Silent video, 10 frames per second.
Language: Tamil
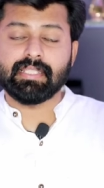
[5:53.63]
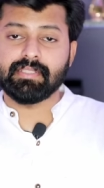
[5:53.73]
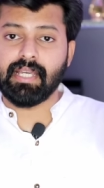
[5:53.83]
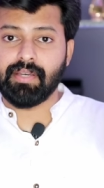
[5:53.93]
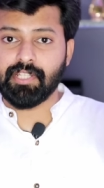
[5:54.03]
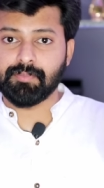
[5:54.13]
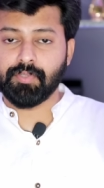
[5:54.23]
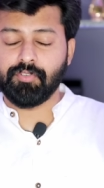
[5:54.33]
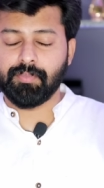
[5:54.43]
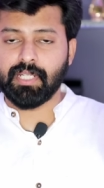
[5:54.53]
நெக்ஸ்ட் ஆவரேஜ்
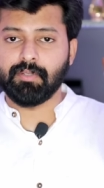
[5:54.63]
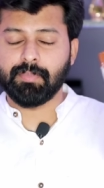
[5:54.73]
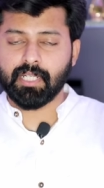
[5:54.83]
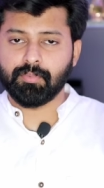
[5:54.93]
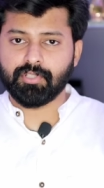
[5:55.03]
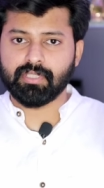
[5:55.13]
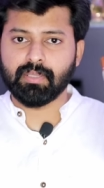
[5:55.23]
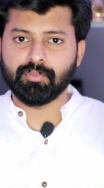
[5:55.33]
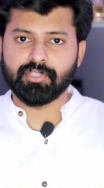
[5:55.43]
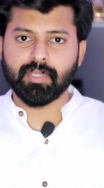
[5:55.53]
பர்ஃபார்மிங்கில் நம்ம பார்க்க போகிற
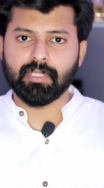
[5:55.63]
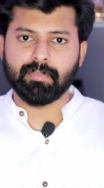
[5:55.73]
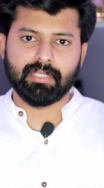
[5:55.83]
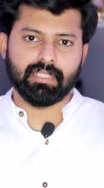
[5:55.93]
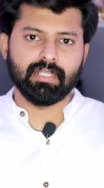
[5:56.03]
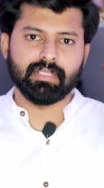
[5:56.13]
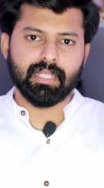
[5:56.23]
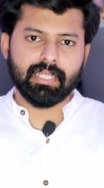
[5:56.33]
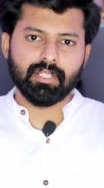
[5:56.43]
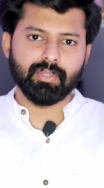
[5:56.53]
ஷாம்பு இது அப்படின்னு பார்த்தீங்கன்னா
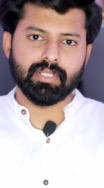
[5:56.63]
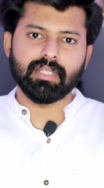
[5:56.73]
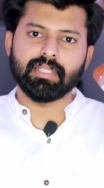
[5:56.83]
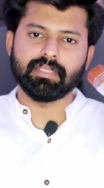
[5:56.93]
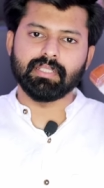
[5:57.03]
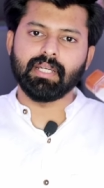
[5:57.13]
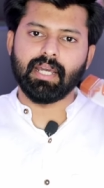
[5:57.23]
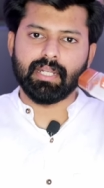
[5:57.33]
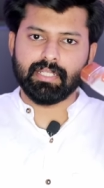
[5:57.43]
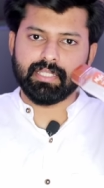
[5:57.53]
நைலோட இந்த
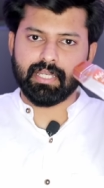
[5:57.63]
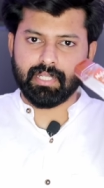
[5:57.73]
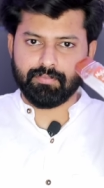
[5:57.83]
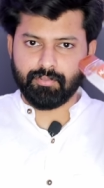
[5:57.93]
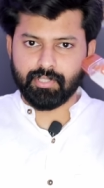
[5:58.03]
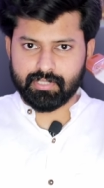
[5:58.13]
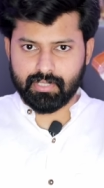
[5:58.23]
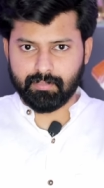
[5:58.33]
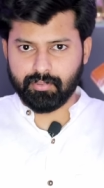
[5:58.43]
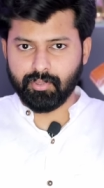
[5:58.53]
ஆன்டி ஹேர் ஃபால்
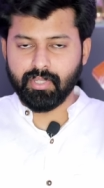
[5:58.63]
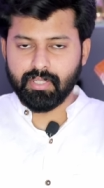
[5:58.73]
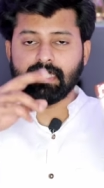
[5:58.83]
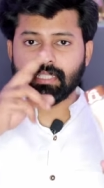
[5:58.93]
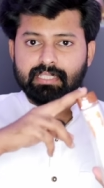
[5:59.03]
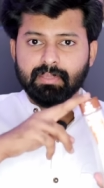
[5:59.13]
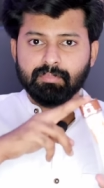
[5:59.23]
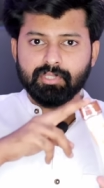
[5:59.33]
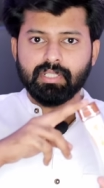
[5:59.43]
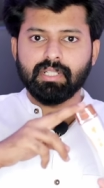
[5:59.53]
ஷாம்பு இந்த
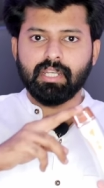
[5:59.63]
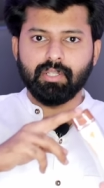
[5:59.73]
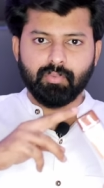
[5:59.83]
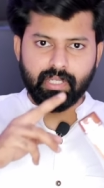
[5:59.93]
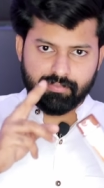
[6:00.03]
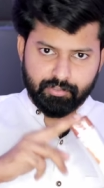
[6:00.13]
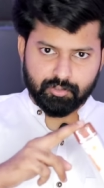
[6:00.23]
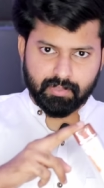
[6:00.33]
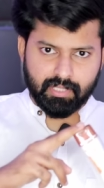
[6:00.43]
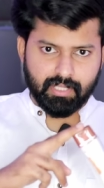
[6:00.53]
ஷாம்பு தான் என்னோட ஒய்ஃப்
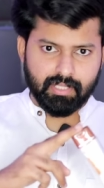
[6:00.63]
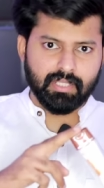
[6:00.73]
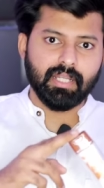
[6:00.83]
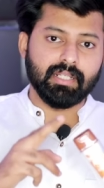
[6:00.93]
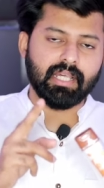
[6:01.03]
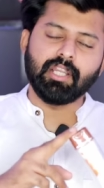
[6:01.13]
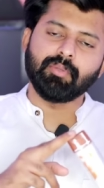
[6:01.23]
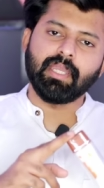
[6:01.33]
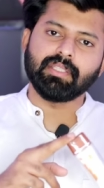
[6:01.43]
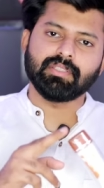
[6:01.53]
யூஸ் பண்ணுறாங்க அண்ட்
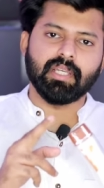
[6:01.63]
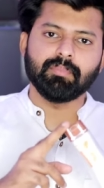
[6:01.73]
நானுமே இந்த